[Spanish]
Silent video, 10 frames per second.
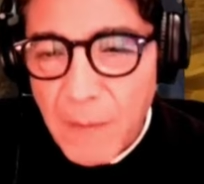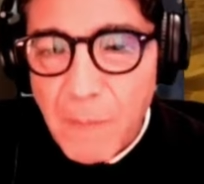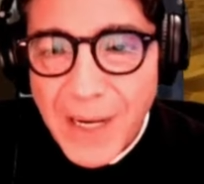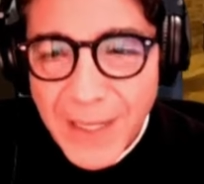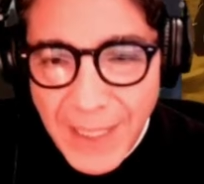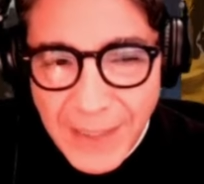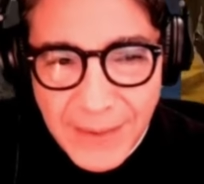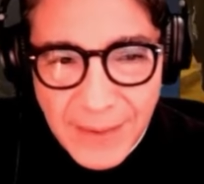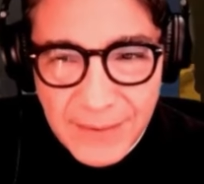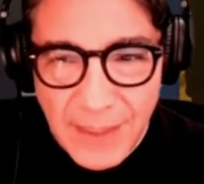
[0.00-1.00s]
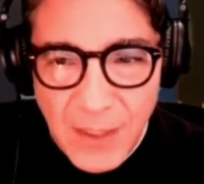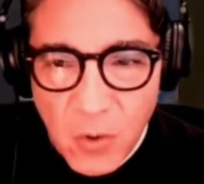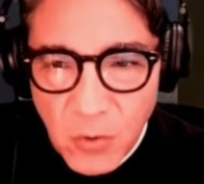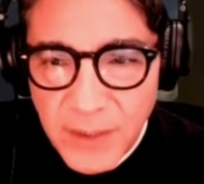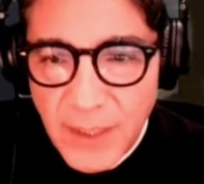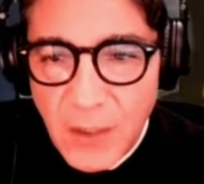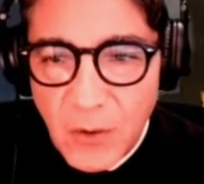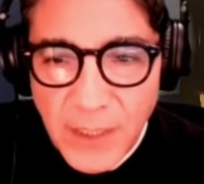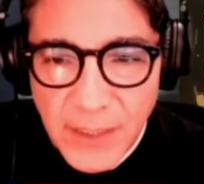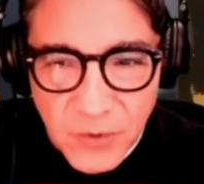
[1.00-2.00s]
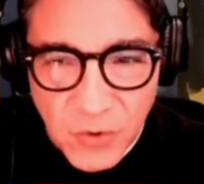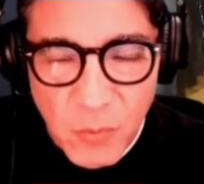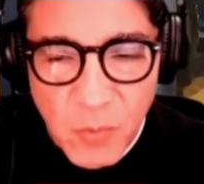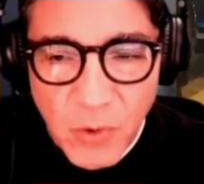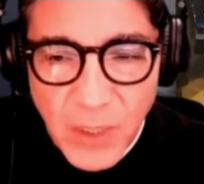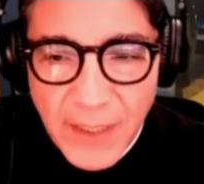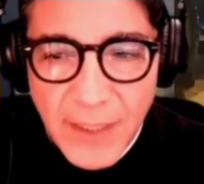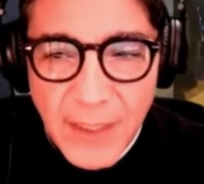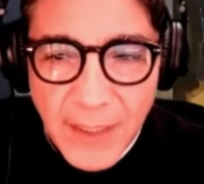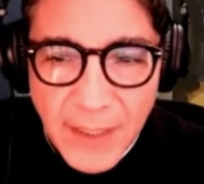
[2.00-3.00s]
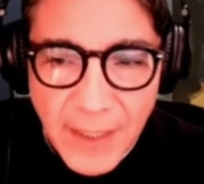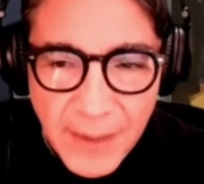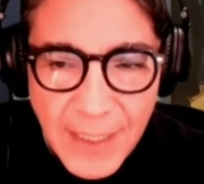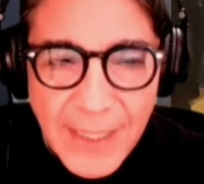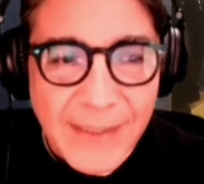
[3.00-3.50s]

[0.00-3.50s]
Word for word: más grandes en contra de las organizaciones populares de la izquierda